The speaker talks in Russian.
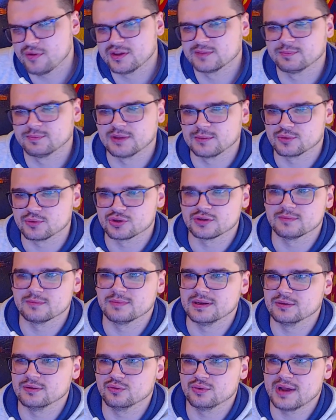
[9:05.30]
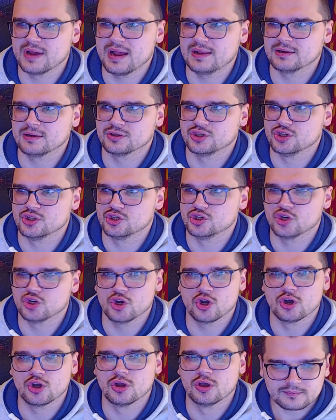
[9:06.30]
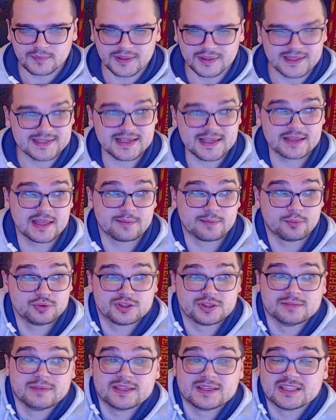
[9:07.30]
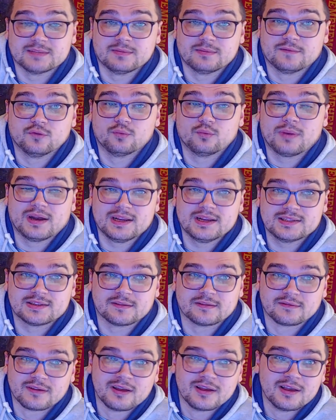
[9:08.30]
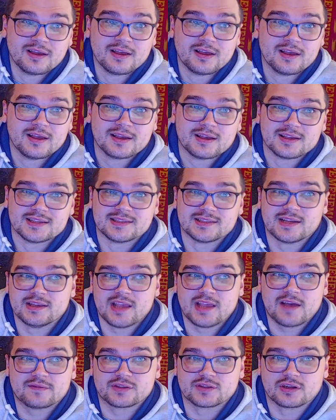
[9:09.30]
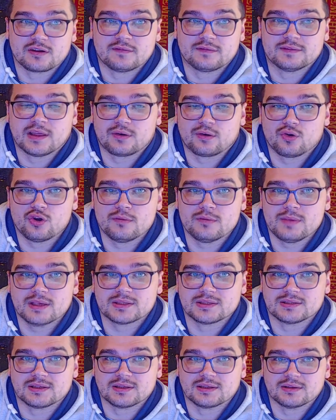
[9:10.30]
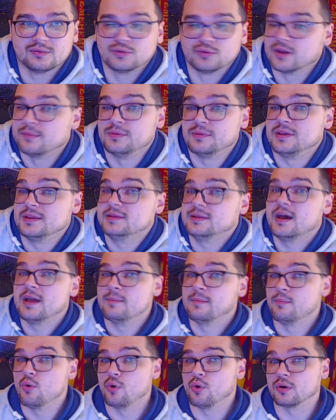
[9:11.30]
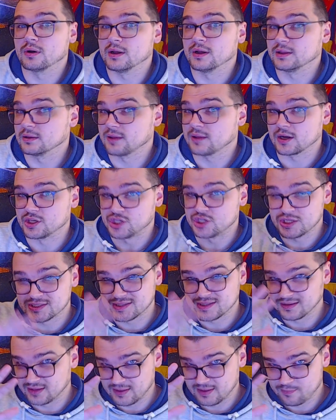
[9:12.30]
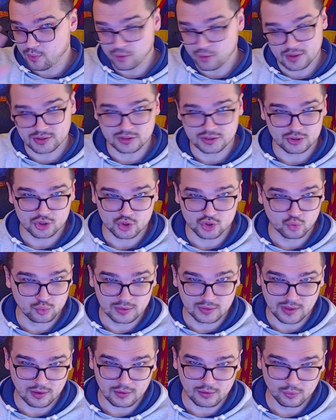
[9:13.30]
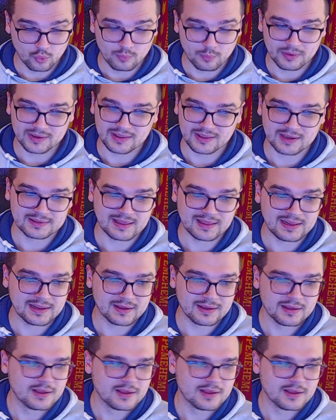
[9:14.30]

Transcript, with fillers: потому что, блин, ну реально, и чё? Не знаю, допустим, если бы футболистов занявших второе место, ну там, не дай бог, это так чисто гипотеза, шутка, глупо и так далее,